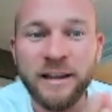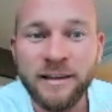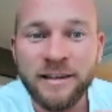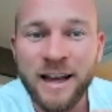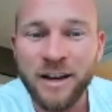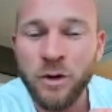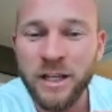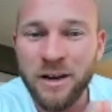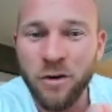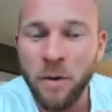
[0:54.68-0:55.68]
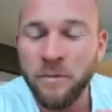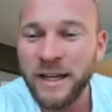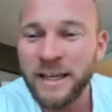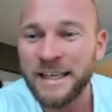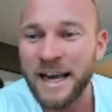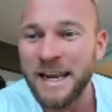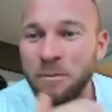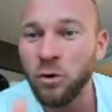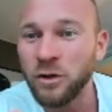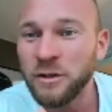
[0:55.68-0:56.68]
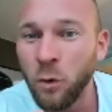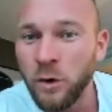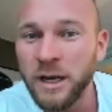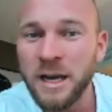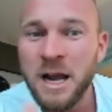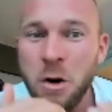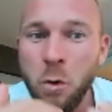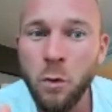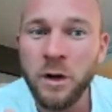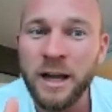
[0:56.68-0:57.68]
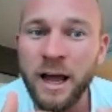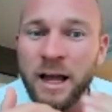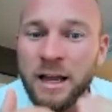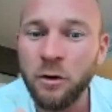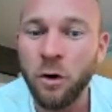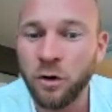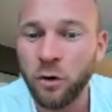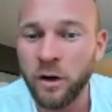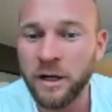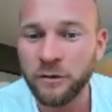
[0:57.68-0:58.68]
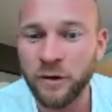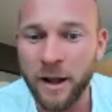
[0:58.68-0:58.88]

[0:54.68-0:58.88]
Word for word: ist es hier natürlich enorm wichtig, deine Emotionen unter Kontrolle zu